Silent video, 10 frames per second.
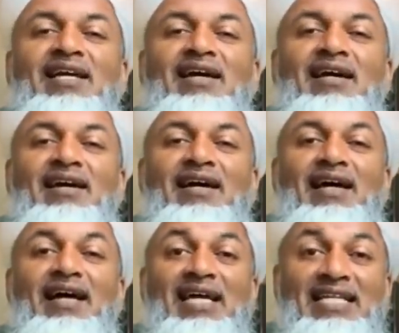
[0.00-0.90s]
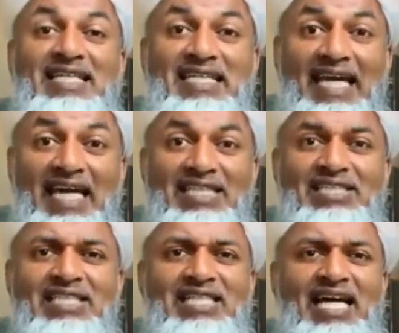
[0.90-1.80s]
Ты будешь осознанно,
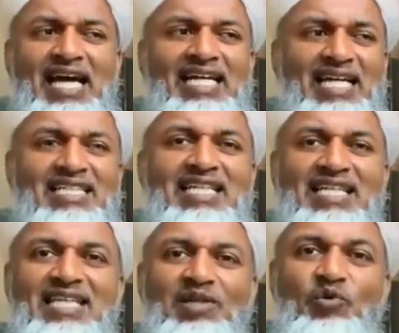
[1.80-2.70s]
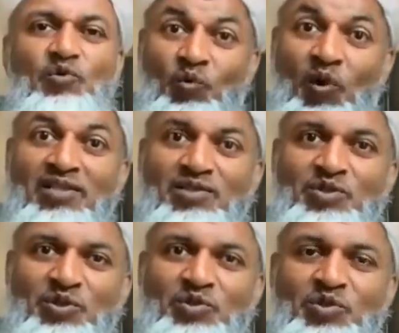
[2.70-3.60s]
вовлеченно поклоняться. Это будет
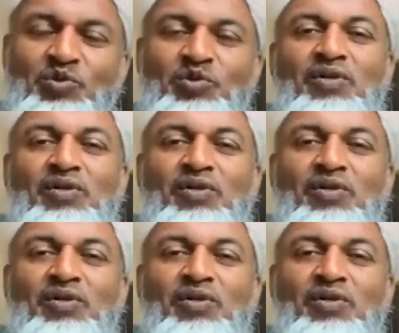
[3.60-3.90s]
нравиться.